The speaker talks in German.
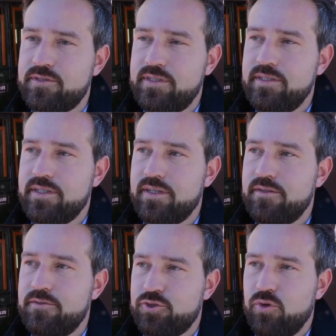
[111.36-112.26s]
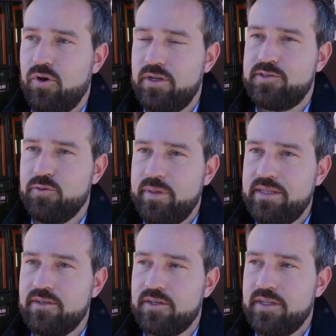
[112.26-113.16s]
was diese Show alles zu
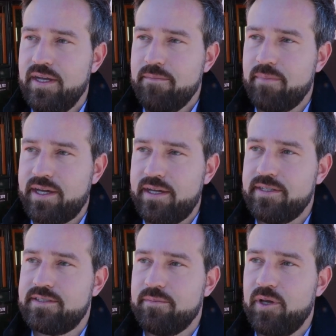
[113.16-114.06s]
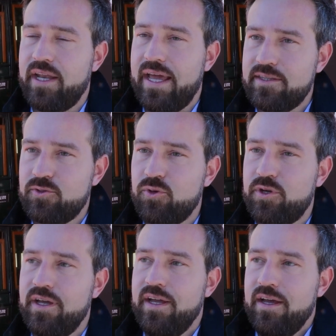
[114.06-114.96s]
bieten hat. Man kriegt jetzt einmal einen
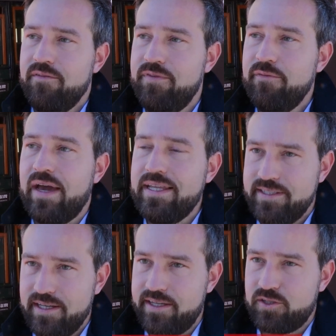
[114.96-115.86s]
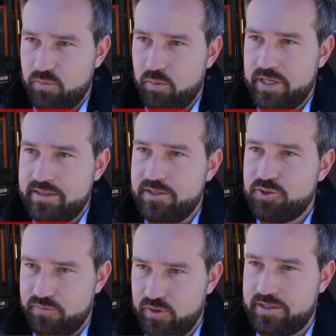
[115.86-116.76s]
Eindruck, wie weit die Elektromobilität
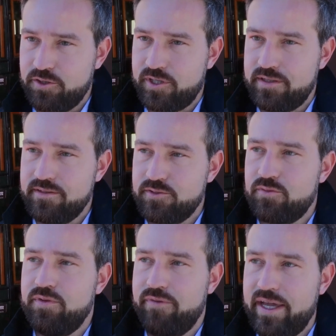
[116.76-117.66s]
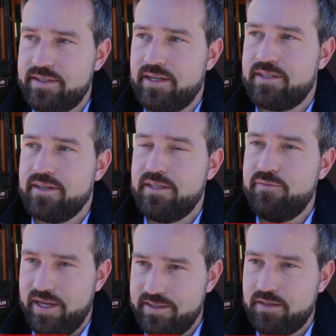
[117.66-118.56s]
schon fortgeschritten ist und wie weit
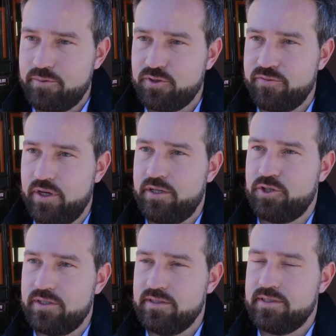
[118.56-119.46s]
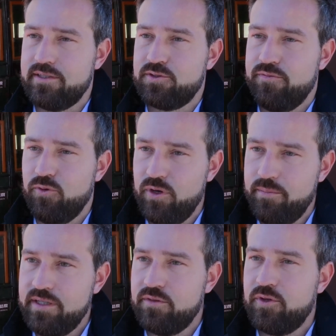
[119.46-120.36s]
alternative Antriebe schon fortgeschritten sind. Sowohl
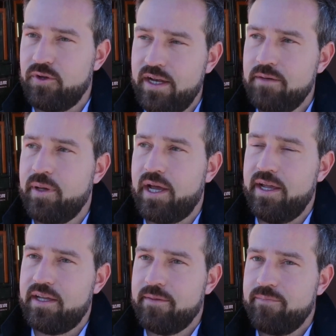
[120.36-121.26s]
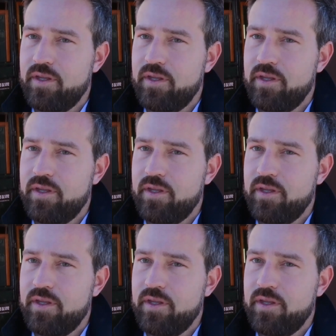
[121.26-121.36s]
im individuellen Bereich,